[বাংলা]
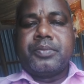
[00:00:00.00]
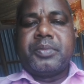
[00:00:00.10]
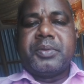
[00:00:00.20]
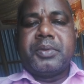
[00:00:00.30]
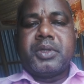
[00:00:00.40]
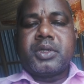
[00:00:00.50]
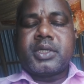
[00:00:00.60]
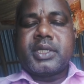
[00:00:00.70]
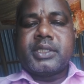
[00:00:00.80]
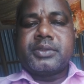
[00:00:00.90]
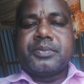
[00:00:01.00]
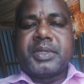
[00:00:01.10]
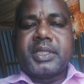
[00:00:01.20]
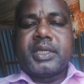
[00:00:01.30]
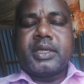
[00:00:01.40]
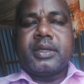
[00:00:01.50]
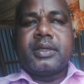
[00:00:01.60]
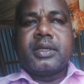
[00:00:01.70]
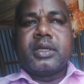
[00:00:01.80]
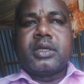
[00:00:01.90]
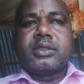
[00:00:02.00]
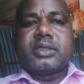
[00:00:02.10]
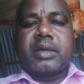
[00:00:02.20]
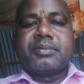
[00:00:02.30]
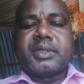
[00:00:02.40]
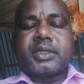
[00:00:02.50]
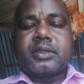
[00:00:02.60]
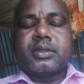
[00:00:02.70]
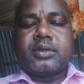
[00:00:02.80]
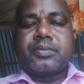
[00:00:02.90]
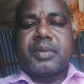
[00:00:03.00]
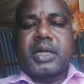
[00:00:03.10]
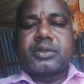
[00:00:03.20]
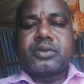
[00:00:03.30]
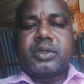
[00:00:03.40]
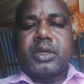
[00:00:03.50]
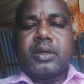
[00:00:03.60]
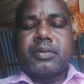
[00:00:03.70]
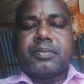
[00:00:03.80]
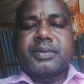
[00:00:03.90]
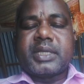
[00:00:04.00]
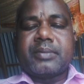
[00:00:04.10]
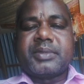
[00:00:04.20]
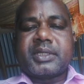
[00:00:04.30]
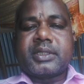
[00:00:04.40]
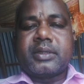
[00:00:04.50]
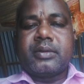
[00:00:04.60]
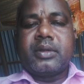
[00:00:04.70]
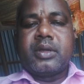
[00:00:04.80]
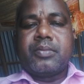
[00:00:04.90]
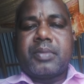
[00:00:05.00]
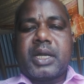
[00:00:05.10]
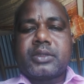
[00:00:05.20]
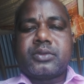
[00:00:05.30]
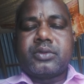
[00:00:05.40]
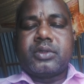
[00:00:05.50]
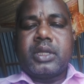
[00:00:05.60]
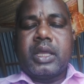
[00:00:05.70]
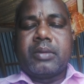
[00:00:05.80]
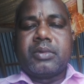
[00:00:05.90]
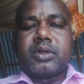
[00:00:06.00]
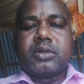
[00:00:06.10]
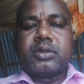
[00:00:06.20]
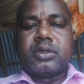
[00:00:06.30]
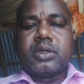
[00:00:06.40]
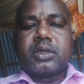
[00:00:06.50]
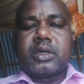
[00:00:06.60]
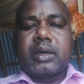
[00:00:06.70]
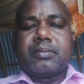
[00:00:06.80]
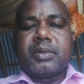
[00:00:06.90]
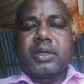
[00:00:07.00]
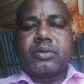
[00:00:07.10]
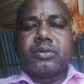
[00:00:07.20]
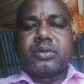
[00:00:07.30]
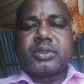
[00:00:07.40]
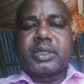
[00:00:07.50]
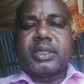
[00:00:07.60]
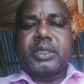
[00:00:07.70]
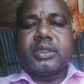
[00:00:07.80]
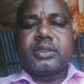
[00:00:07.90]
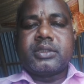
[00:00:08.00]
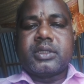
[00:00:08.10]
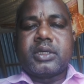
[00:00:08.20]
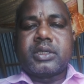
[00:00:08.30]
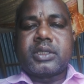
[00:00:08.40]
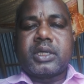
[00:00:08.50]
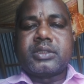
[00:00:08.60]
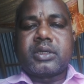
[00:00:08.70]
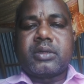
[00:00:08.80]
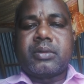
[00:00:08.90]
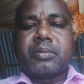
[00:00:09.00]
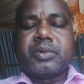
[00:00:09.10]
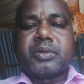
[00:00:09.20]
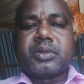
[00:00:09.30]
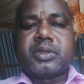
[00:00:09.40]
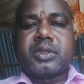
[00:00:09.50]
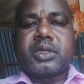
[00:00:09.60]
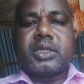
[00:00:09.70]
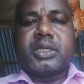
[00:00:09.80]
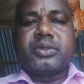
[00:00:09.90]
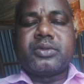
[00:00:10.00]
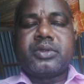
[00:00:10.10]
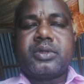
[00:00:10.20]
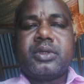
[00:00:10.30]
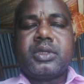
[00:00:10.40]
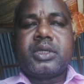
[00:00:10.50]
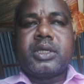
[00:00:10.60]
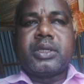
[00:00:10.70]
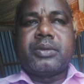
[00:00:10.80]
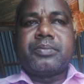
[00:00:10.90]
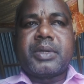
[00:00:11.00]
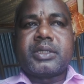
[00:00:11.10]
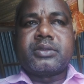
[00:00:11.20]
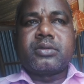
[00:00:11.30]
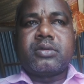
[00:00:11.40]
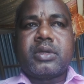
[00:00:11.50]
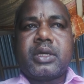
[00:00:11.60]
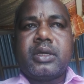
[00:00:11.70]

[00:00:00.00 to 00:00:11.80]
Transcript: বিভিন্ন টেন্স ভেদে সাবজেক্ট পার্সন সাবজেক্টের পার্সন এবং নাম্বার অনুযায়ী সাহায্যকার বা পরিবর্তিত হয় এই জন্য এই পার্সনগুলো